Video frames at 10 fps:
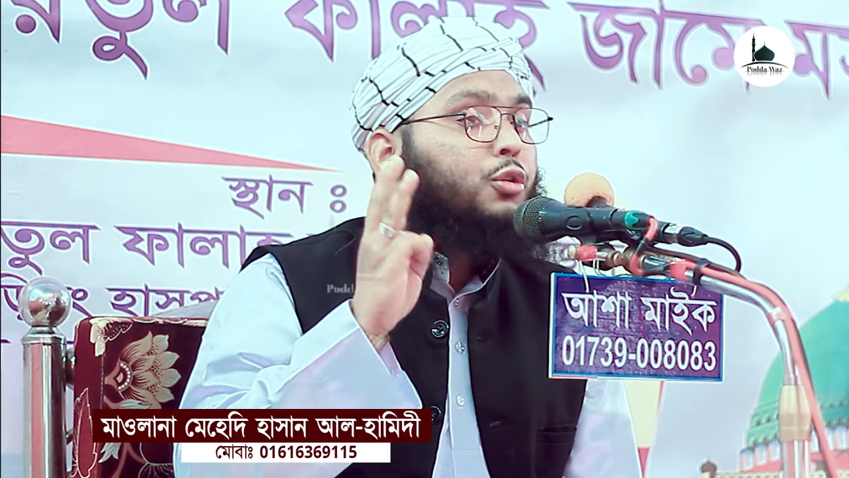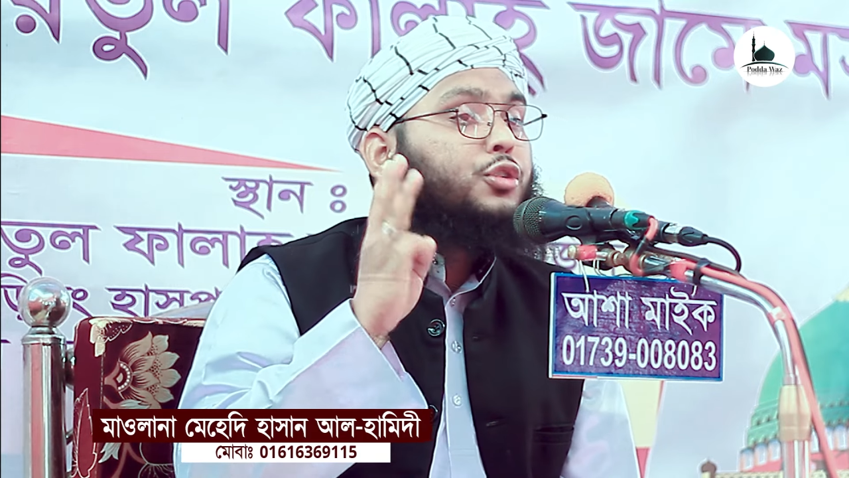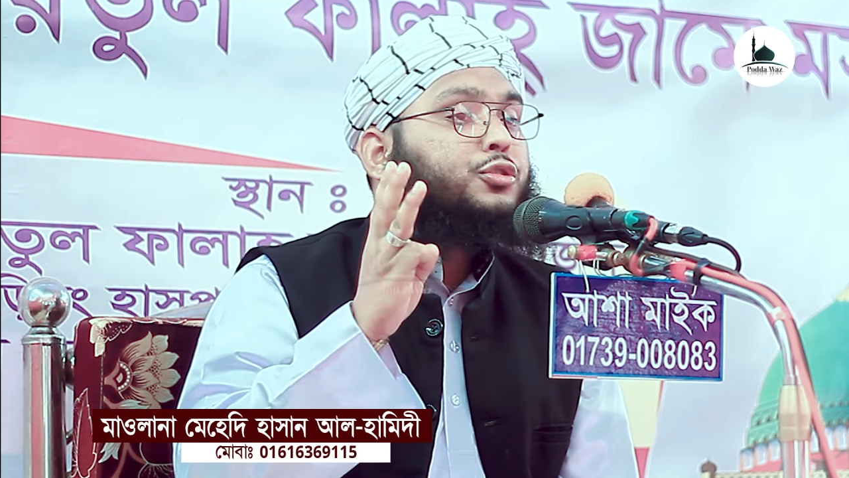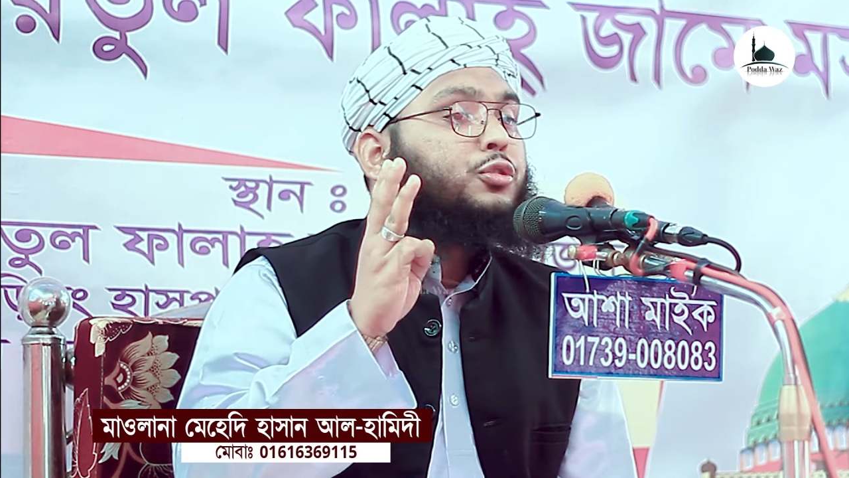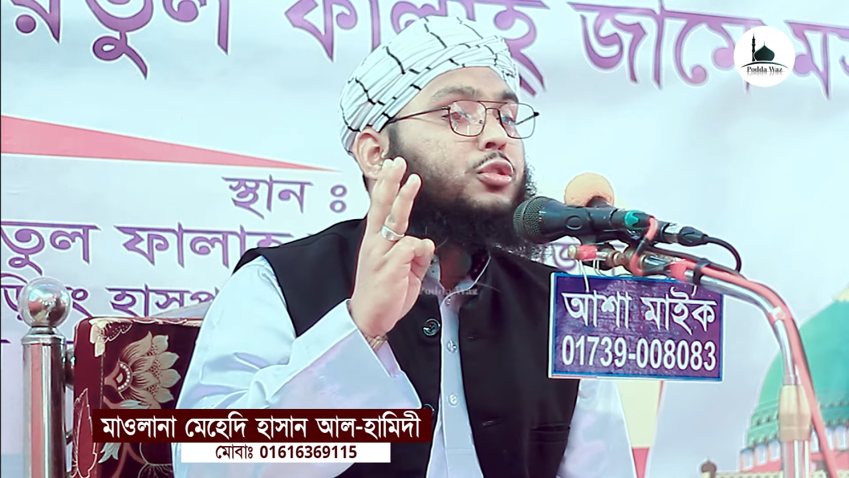
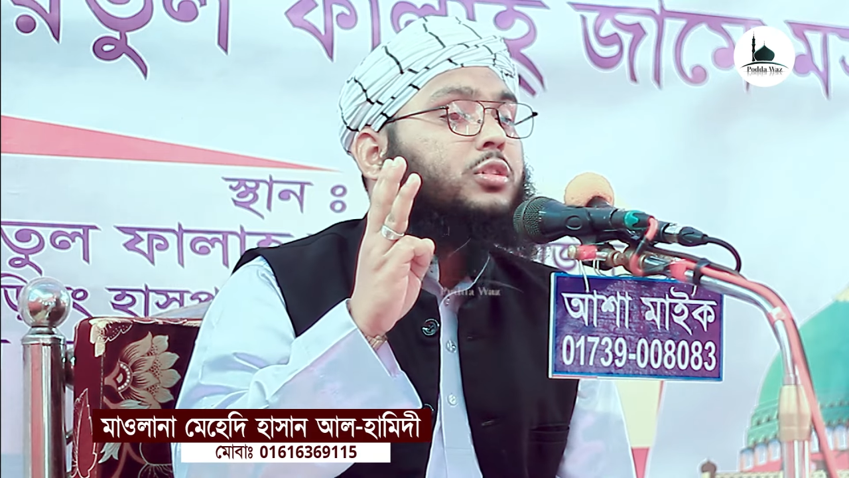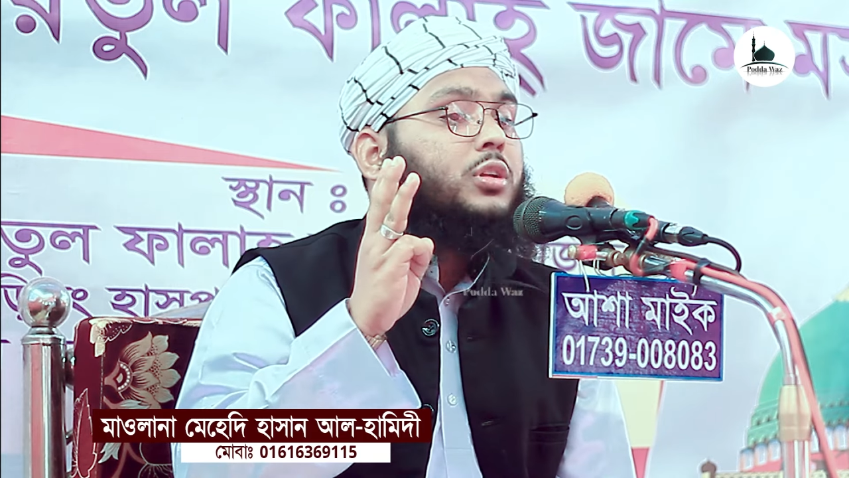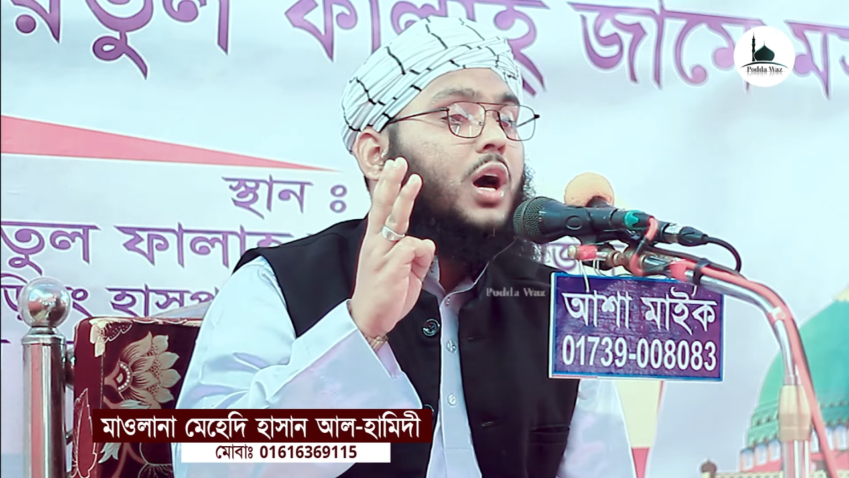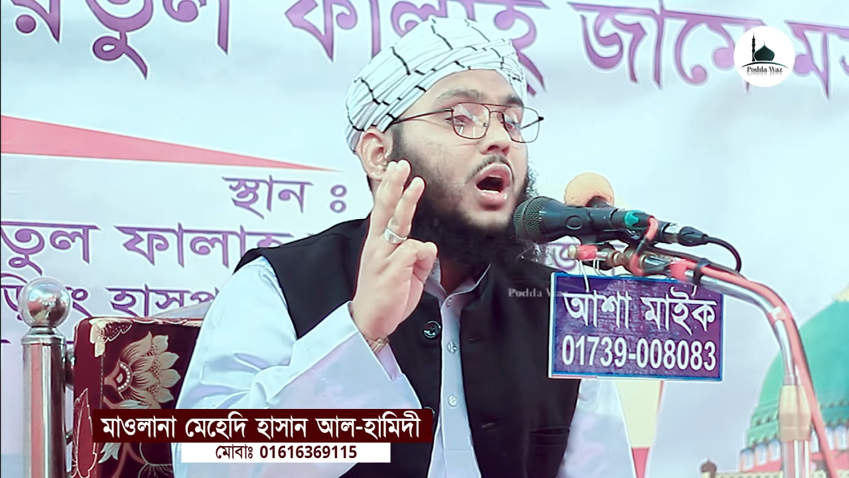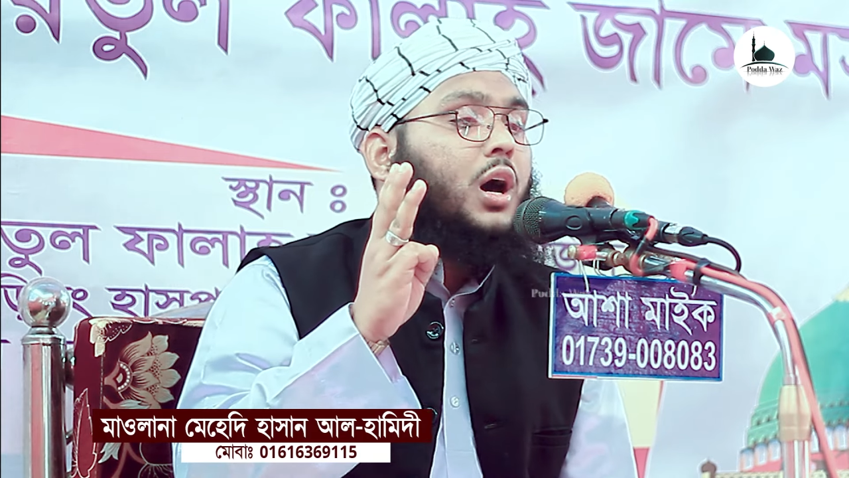
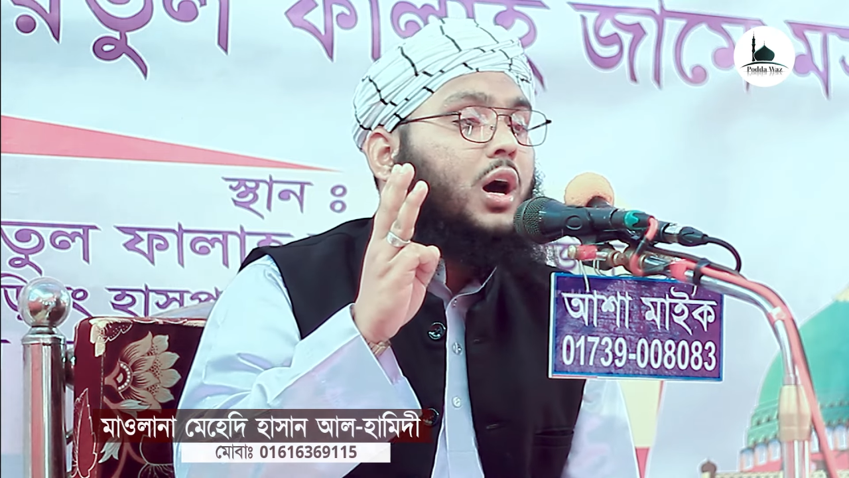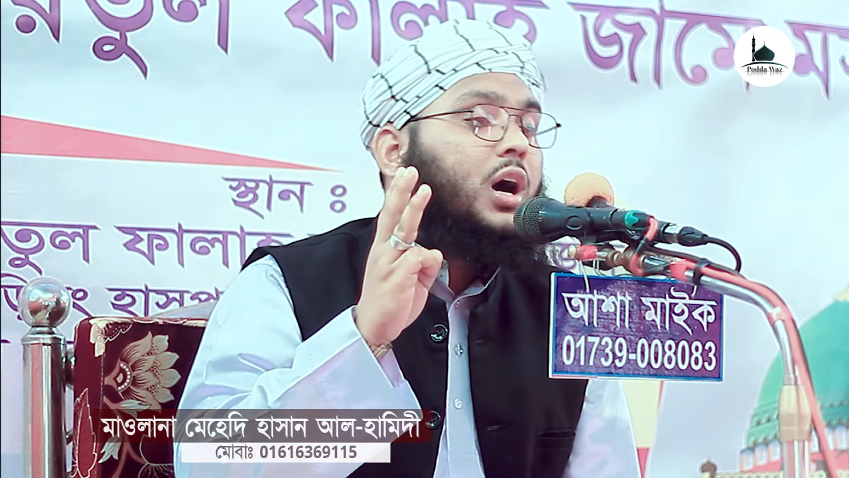রসুল্লাহ